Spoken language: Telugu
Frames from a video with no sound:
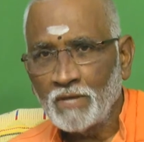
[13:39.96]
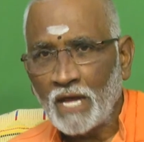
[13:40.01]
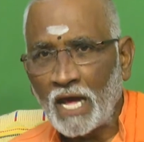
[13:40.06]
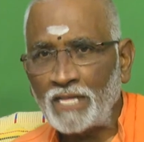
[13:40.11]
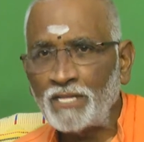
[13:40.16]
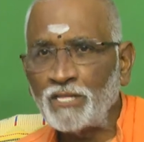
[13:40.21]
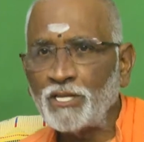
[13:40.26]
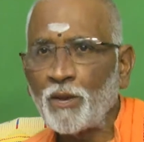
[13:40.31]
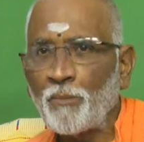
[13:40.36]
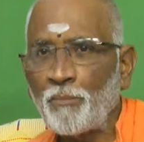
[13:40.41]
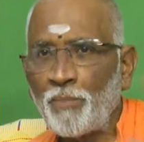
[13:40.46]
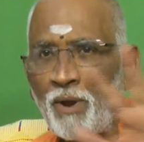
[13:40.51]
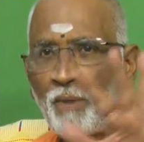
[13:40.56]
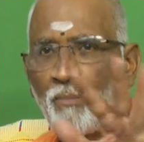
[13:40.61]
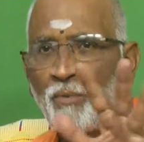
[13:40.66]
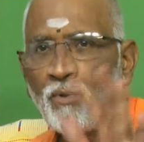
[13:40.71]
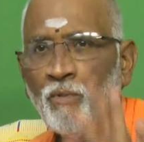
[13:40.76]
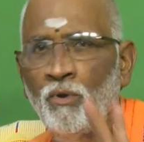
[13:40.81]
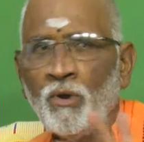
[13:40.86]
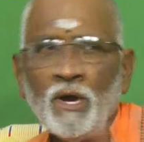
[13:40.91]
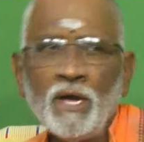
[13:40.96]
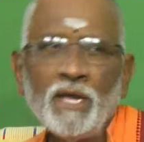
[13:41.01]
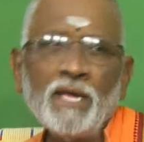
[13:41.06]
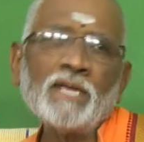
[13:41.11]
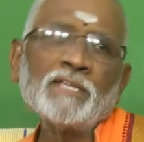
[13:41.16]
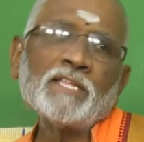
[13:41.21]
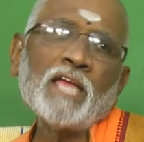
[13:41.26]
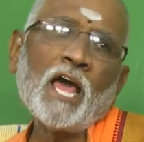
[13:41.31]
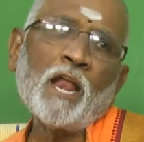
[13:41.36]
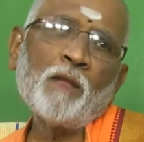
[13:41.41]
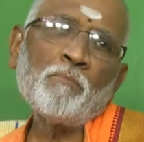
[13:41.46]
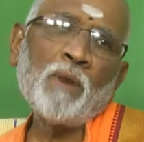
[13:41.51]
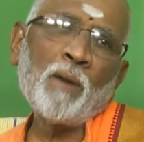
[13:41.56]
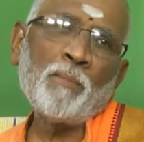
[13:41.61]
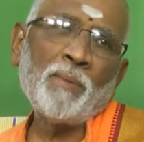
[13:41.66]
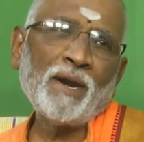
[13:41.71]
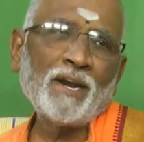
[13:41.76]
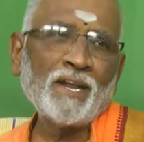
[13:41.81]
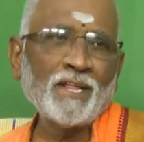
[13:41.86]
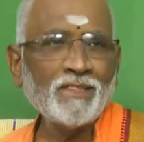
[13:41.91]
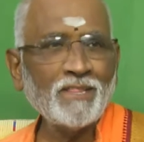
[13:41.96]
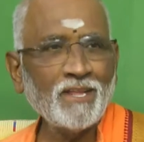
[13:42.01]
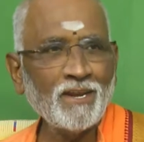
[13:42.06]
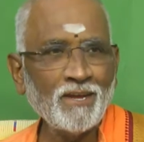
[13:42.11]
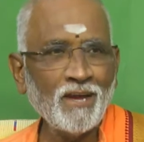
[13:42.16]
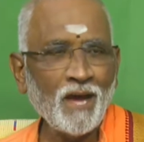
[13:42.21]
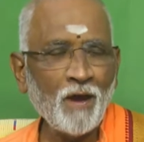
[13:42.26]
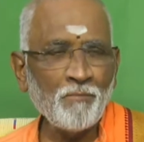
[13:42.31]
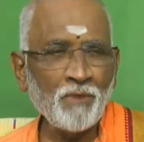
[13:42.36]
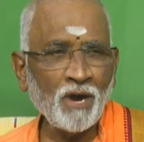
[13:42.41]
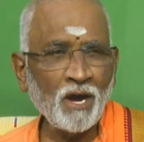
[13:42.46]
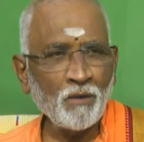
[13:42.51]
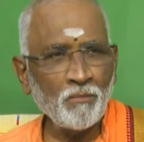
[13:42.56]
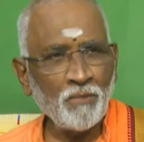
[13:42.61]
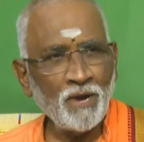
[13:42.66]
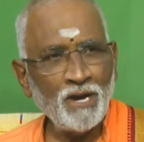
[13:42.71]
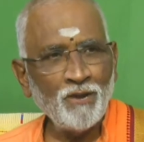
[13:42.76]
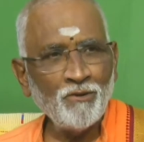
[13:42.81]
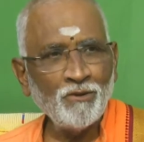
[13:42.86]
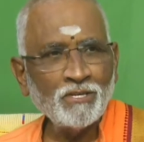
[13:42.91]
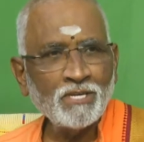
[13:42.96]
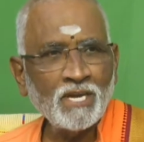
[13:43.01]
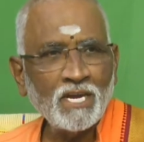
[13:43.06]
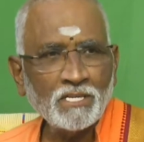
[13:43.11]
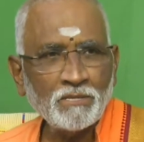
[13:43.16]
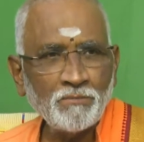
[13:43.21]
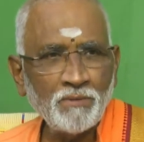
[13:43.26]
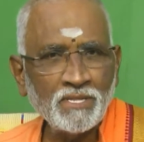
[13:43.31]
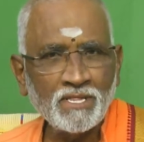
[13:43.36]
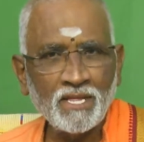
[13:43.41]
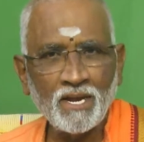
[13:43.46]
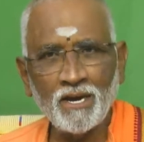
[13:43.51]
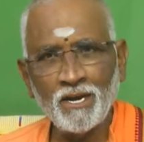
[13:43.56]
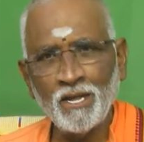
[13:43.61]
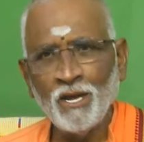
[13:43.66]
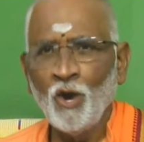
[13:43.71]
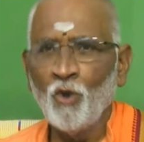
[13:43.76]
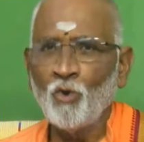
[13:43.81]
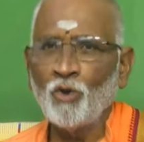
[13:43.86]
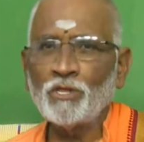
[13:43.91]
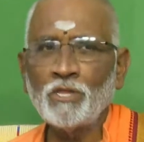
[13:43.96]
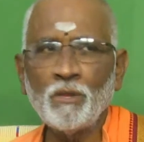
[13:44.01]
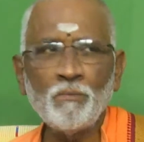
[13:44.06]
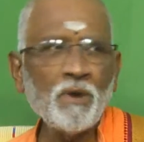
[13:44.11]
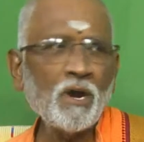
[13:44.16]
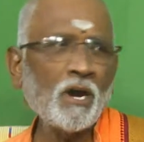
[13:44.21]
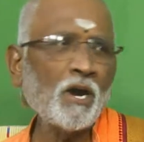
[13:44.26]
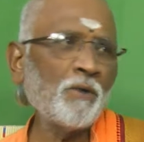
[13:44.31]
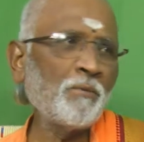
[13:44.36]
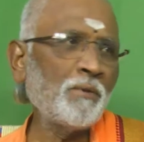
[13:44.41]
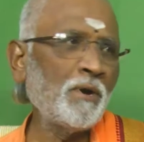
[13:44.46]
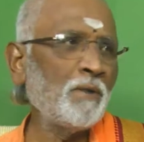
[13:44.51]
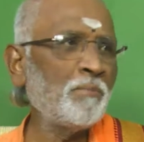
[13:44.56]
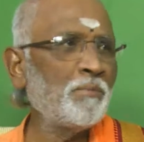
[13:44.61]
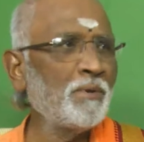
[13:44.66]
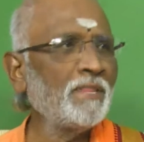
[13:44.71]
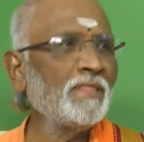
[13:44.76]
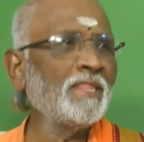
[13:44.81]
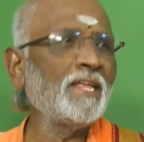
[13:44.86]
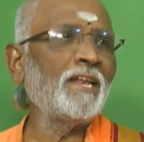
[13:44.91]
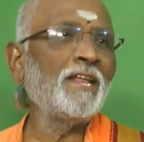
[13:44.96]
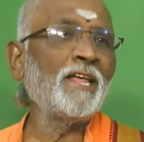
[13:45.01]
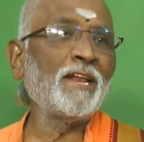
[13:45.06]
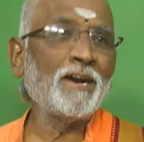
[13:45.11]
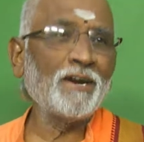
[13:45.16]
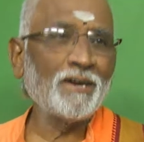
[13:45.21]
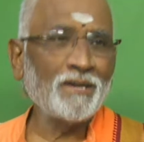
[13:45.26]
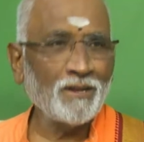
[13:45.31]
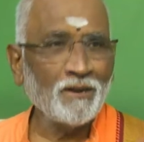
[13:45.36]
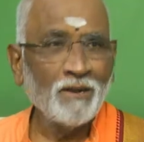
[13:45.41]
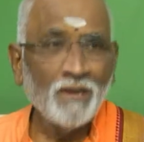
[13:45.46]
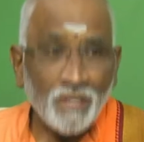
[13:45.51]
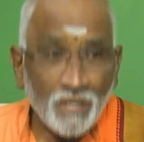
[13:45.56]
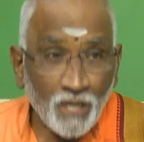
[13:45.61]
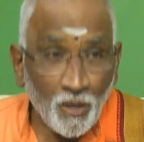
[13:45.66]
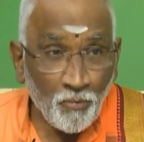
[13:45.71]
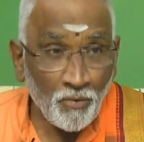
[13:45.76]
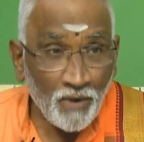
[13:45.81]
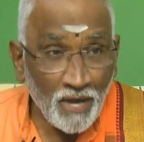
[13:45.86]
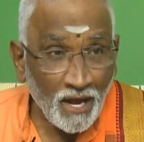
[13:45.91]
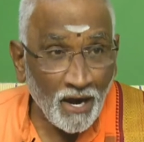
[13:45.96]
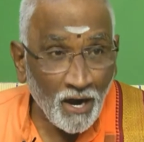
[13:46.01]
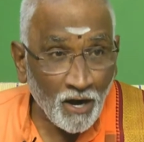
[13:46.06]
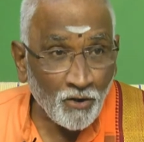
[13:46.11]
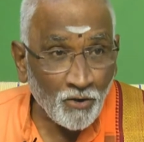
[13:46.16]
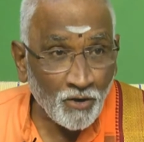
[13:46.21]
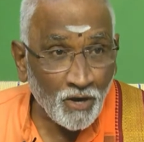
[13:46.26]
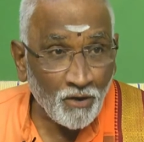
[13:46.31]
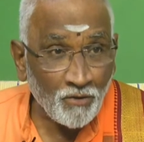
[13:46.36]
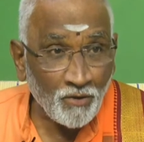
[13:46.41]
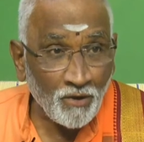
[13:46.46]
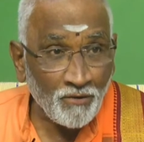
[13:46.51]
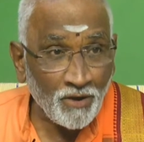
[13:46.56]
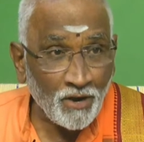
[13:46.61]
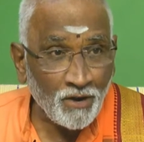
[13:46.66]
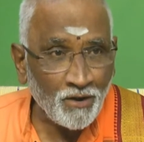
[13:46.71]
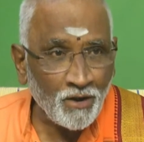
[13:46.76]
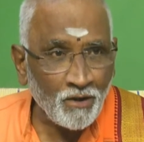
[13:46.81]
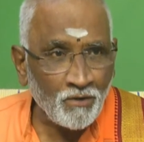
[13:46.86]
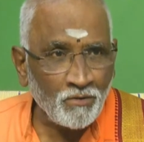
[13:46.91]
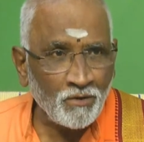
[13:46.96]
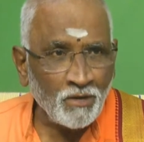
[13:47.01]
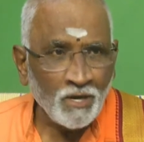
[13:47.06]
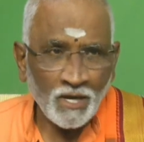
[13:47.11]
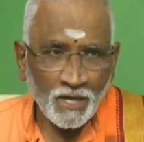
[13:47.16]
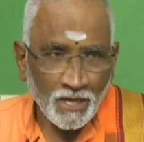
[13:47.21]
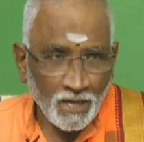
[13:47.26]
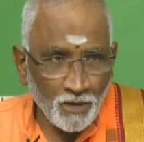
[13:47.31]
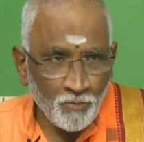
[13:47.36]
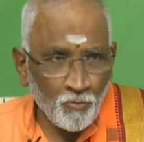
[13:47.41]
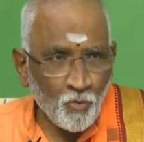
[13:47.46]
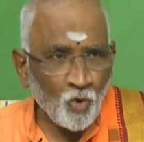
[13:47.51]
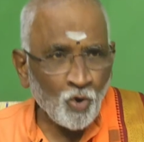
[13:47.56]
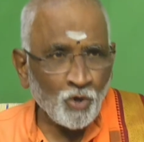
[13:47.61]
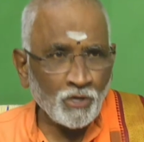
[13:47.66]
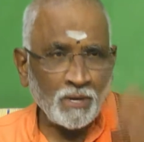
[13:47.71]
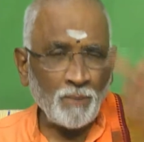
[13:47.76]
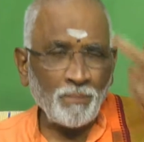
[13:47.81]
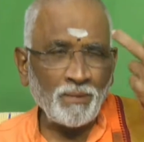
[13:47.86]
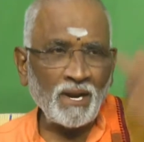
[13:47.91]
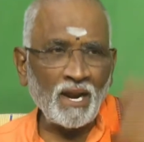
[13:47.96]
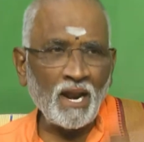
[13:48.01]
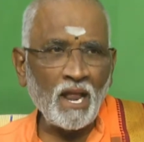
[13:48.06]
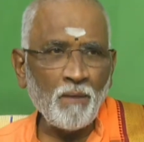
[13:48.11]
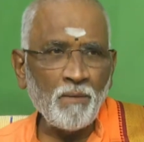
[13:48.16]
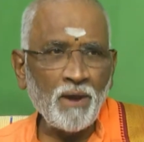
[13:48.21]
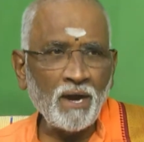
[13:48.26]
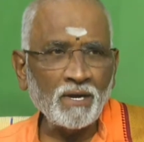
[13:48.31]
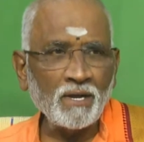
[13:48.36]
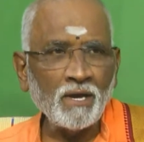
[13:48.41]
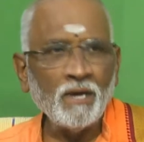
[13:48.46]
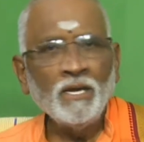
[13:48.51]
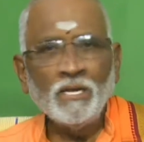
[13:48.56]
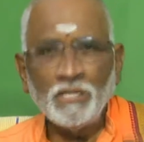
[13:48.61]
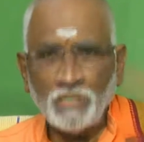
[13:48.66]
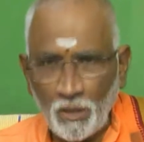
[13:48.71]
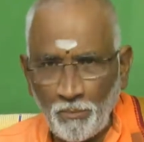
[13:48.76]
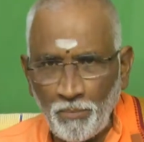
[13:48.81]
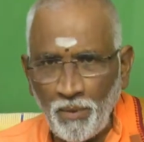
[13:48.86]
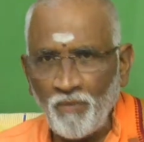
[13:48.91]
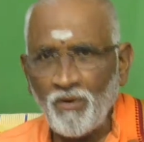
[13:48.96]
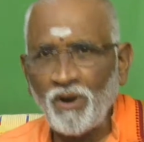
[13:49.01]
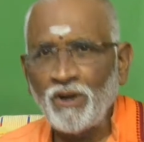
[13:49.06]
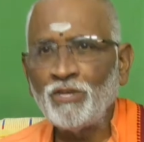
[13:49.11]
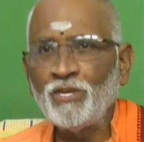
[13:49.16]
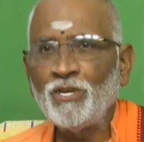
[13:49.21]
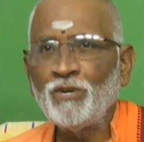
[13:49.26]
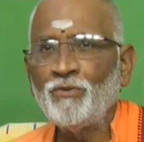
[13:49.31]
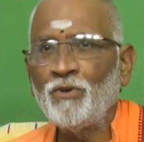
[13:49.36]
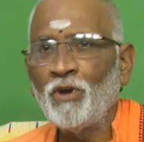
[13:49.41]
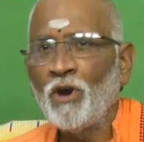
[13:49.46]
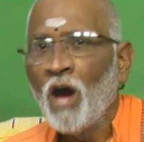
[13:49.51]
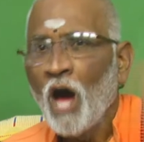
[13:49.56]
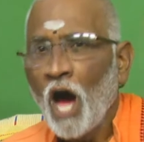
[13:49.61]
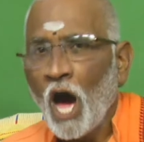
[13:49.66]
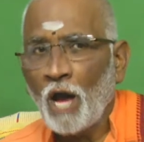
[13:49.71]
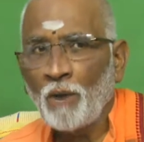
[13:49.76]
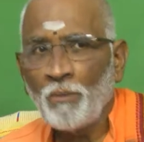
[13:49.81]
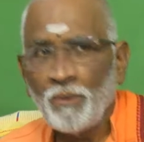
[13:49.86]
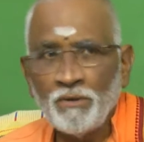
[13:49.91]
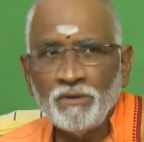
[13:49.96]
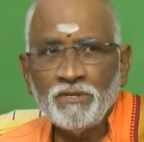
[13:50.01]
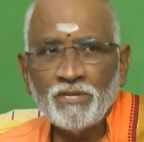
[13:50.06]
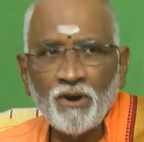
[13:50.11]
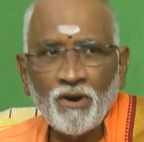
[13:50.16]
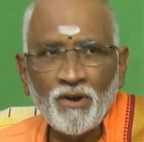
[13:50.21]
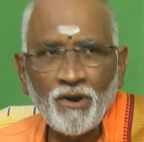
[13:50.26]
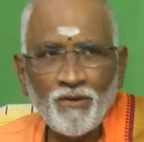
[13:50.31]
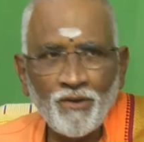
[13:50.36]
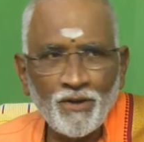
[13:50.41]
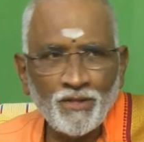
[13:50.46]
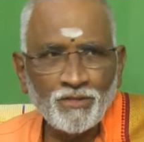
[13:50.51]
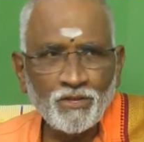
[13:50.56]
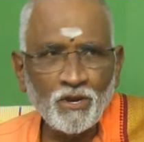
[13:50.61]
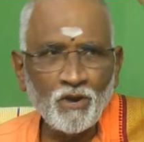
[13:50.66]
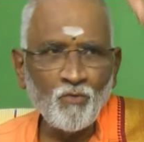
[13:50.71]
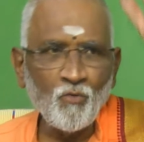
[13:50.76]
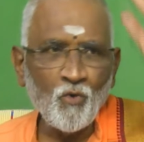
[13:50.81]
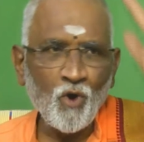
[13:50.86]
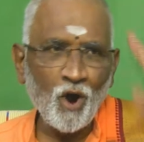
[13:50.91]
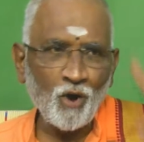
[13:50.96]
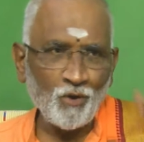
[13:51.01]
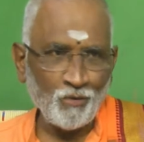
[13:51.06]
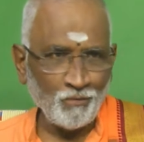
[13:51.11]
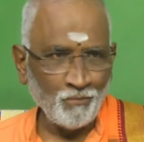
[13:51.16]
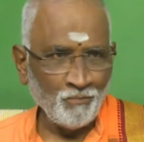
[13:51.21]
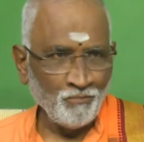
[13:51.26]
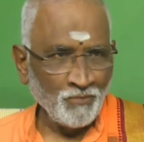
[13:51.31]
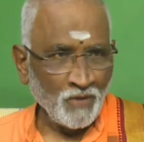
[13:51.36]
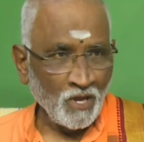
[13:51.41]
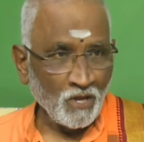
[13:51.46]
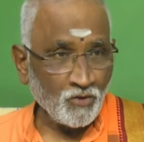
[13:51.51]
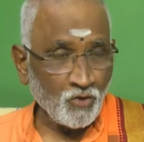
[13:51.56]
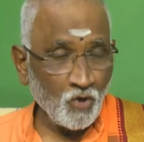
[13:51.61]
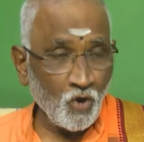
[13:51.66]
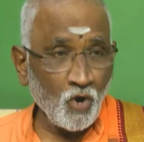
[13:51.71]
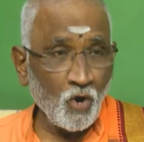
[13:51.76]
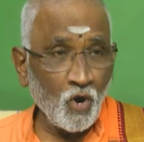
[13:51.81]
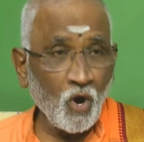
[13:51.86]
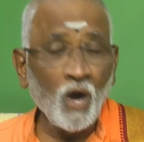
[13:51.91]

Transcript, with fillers: అది చెప్పినప్పుడు ఇక దాలమ్మ పెట్టద్దని అమ్మగారు మళ్ళీ వచ్చి కాస్త పెడతానంటే వద్దమ్మా కడుపు పోయి తినలేనంటారు ఇప్పుడు ఎలా అంటున్నారు ఎవరంటున్నారు ఈ మూడు చెప్పటం ఆ మాట చెప్పేవాడు జీవుడు అనుభవించేవాడు ఎవడంటున్నాడు వాడు సో